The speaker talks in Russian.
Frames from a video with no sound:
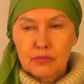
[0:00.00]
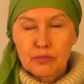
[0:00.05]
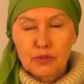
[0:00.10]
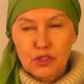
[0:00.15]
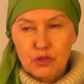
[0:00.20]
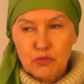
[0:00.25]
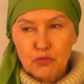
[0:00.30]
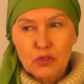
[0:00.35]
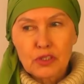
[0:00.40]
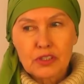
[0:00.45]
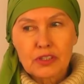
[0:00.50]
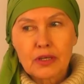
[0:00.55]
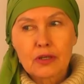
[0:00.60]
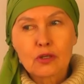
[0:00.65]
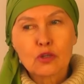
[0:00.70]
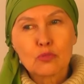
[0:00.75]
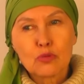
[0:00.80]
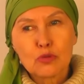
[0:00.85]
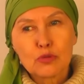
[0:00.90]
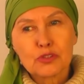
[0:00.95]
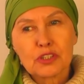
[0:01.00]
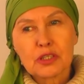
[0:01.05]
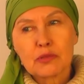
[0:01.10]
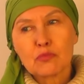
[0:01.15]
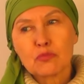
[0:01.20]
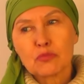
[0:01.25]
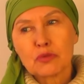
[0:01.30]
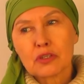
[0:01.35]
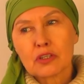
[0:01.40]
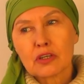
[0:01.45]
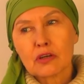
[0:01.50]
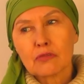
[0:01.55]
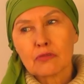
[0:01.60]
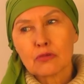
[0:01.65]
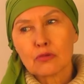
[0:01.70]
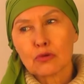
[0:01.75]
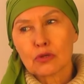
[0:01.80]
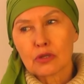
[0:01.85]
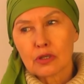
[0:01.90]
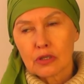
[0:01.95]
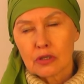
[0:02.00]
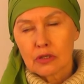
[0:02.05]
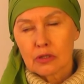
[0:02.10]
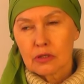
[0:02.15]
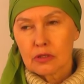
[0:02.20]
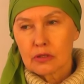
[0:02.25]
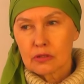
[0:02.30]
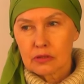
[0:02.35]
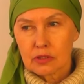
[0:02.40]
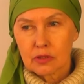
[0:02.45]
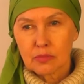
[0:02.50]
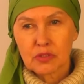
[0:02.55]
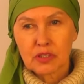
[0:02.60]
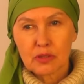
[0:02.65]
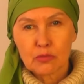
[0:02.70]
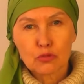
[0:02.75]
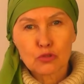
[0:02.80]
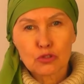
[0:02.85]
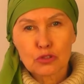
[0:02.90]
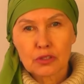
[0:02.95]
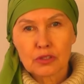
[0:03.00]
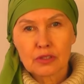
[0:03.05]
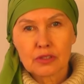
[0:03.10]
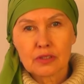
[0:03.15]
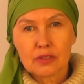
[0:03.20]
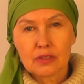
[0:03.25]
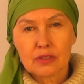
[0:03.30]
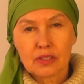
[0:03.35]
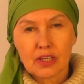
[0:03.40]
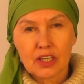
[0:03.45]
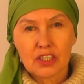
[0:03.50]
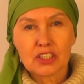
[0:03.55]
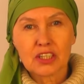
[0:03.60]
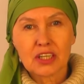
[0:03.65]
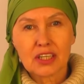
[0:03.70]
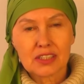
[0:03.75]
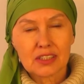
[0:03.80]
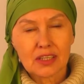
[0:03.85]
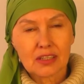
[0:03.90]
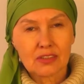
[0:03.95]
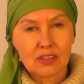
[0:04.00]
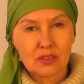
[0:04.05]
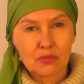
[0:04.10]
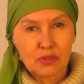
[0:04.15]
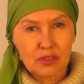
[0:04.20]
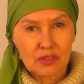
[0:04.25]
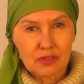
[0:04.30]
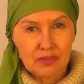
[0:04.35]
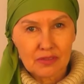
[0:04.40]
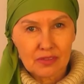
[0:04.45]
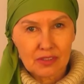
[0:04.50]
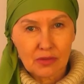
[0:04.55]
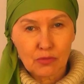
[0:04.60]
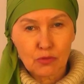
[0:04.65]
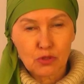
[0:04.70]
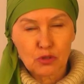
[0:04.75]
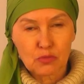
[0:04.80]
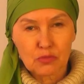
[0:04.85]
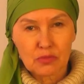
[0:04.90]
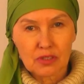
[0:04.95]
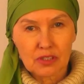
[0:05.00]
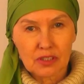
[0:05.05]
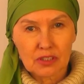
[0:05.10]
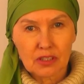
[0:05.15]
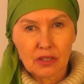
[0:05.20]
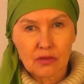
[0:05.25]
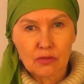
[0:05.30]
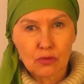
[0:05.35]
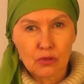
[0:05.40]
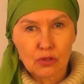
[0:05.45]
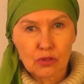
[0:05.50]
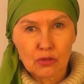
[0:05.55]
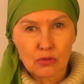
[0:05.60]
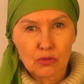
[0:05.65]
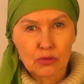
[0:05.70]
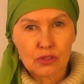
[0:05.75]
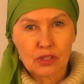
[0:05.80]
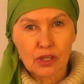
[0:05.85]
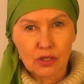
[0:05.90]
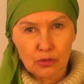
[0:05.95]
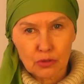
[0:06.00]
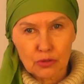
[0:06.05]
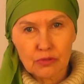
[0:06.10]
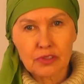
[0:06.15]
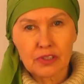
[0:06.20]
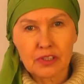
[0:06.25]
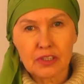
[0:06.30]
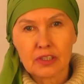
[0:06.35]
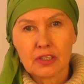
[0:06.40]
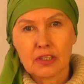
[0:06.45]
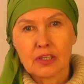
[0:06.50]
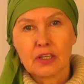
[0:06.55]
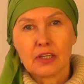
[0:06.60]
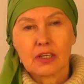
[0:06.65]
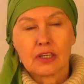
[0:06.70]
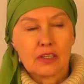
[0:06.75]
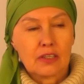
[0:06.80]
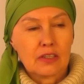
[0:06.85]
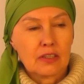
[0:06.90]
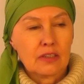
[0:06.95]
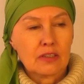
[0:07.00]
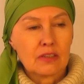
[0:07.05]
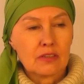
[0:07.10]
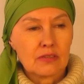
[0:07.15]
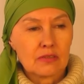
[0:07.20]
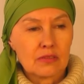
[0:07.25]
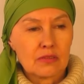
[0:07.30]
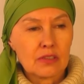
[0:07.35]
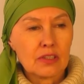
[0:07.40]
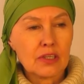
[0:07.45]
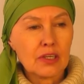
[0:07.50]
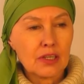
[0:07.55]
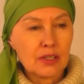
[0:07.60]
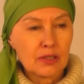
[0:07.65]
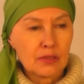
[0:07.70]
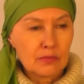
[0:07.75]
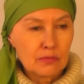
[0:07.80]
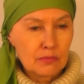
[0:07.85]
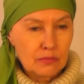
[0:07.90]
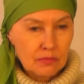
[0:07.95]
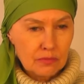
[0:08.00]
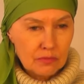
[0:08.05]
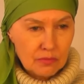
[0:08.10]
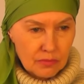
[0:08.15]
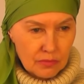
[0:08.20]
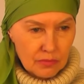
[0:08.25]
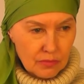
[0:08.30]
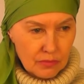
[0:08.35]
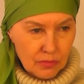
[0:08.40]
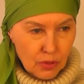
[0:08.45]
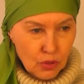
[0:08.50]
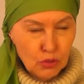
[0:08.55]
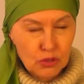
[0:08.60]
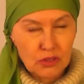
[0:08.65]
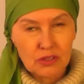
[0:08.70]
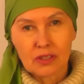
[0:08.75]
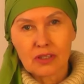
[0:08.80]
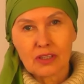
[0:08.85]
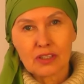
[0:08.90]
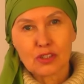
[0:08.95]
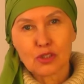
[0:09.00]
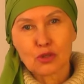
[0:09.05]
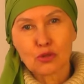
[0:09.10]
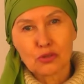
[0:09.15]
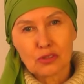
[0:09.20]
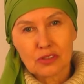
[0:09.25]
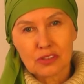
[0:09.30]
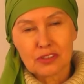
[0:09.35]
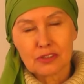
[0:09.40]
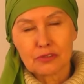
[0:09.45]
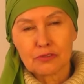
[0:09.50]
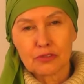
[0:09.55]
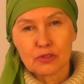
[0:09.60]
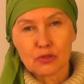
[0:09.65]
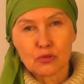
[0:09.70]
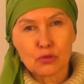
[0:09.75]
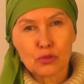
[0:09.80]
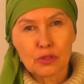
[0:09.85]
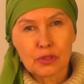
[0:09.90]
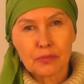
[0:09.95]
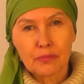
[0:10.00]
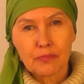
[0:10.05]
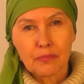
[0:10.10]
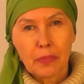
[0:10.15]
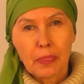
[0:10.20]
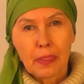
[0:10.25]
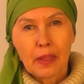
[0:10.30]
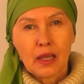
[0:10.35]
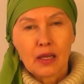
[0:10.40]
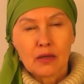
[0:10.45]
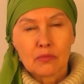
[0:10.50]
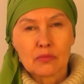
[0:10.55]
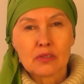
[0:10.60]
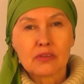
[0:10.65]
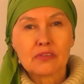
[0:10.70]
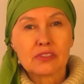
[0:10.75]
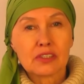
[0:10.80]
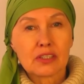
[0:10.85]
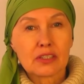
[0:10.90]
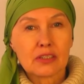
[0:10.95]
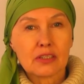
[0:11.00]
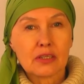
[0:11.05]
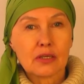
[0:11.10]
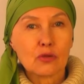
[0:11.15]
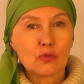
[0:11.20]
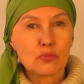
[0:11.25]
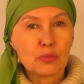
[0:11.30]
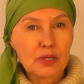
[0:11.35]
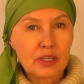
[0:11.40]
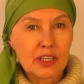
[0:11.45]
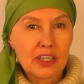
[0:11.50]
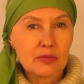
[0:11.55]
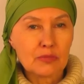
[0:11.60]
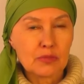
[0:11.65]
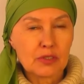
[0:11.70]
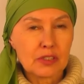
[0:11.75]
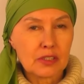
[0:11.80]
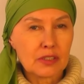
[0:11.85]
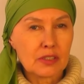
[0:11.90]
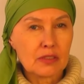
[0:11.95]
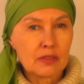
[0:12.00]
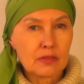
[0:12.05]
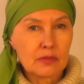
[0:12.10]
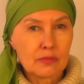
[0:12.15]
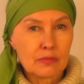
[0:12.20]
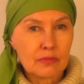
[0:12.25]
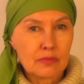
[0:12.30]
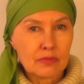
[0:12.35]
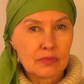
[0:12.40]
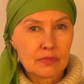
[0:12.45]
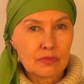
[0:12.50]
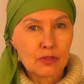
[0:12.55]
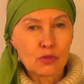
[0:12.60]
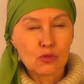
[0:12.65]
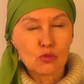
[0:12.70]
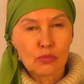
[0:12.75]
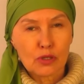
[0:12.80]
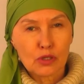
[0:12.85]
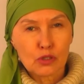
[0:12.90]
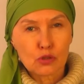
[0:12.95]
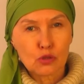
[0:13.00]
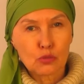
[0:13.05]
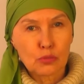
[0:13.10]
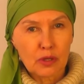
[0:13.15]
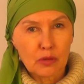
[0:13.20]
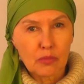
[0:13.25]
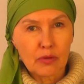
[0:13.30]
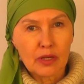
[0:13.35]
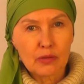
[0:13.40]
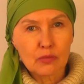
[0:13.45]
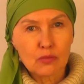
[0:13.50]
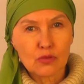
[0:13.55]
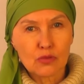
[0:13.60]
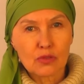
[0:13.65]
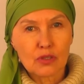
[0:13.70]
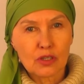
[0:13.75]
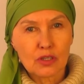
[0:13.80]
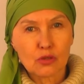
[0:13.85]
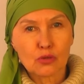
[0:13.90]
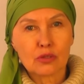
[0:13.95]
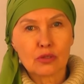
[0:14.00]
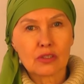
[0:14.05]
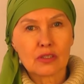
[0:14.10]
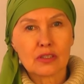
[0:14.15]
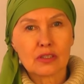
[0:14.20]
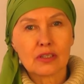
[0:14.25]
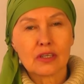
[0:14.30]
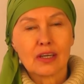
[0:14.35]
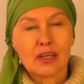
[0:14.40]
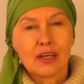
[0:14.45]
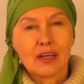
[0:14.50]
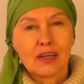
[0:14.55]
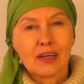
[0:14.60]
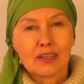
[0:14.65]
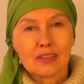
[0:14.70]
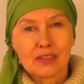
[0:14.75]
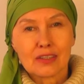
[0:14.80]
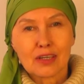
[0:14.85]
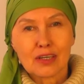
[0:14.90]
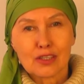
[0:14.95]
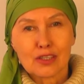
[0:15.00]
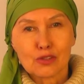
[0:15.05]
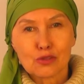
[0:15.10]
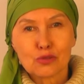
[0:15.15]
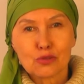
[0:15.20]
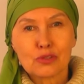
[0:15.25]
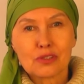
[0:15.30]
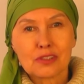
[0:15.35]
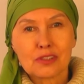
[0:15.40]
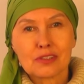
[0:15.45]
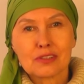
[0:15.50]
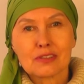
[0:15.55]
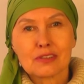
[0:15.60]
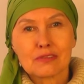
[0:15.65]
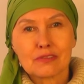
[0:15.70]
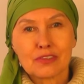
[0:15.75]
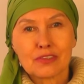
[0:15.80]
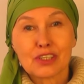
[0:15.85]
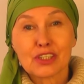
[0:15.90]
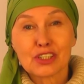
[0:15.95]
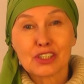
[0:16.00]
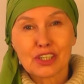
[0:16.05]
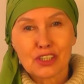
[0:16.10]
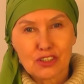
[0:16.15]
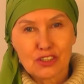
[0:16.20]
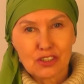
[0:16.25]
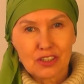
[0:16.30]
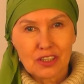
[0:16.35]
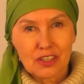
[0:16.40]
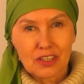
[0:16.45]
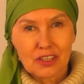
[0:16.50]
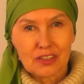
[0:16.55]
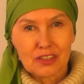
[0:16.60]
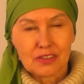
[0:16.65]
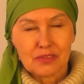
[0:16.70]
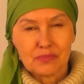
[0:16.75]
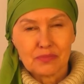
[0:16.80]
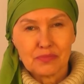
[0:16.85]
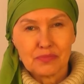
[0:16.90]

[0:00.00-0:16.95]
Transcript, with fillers: Почему я так люблю тему микрофлоры? Да потому что каждый раз, когда мы заводим разговор о здоровье или просто о стройности фигуры, мы всегда упираемся в одну большую проблему, которая локализуется в кишечнике.